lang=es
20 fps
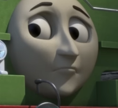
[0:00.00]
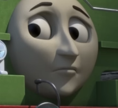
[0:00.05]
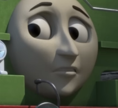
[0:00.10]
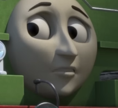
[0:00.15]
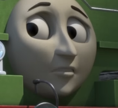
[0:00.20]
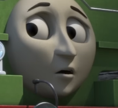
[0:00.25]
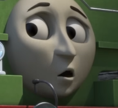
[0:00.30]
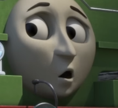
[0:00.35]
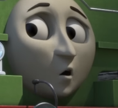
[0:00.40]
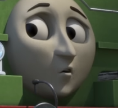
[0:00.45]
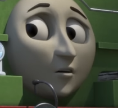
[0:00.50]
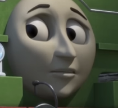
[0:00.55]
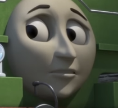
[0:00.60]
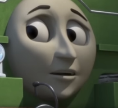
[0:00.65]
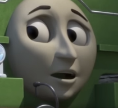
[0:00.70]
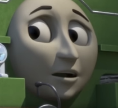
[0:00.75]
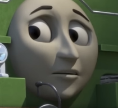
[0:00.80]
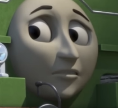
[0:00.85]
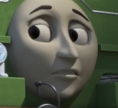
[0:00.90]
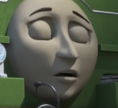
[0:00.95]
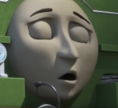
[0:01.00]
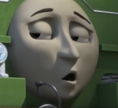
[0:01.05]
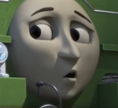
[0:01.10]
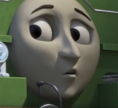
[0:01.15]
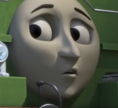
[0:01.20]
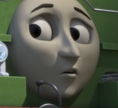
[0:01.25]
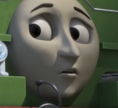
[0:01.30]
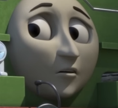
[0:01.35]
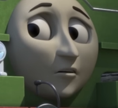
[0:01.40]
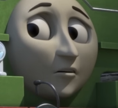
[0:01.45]
Lo siento,
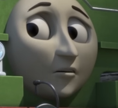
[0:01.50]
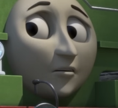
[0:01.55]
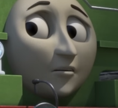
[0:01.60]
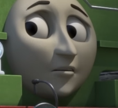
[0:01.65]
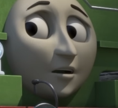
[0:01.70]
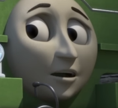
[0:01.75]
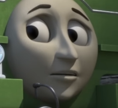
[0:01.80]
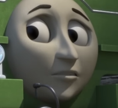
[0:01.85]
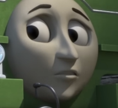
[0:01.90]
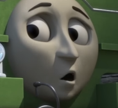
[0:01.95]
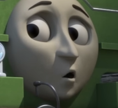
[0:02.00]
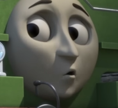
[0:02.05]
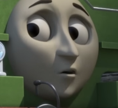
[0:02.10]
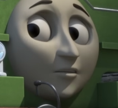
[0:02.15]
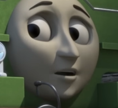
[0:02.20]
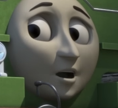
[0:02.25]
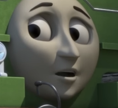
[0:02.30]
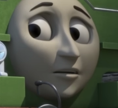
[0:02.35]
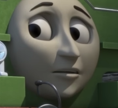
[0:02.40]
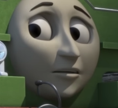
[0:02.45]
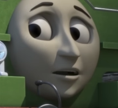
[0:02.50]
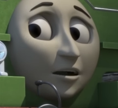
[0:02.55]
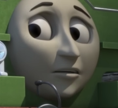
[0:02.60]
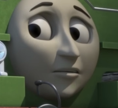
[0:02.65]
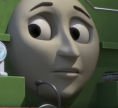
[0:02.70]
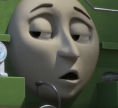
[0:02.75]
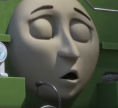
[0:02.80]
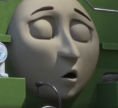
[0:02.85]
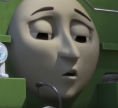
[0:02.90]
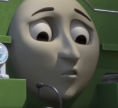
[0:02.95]
Dexter. Sí
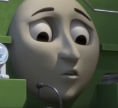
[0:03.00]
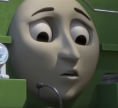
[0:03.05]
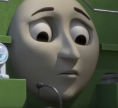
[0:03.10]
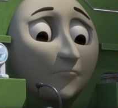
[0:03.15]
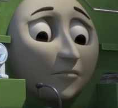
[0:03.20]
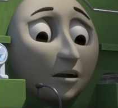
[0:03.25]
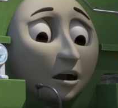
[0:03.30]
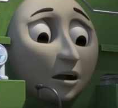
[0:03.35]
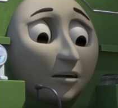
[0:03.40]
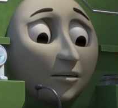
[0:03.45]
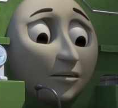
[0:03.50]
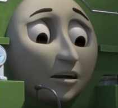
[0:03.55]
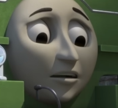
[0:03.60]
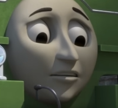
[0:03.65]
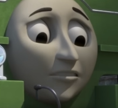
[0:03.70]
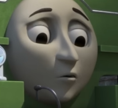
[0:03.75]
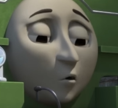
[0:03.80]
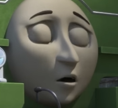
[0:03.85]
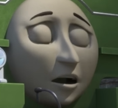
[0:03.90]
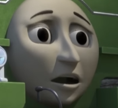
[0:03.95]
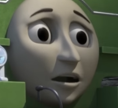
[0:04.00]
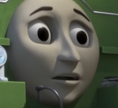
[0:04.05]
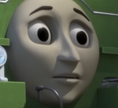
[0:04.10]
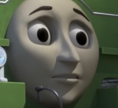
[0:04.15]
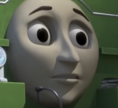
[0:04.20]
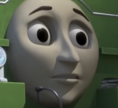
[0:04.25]
necesito un vagón, pero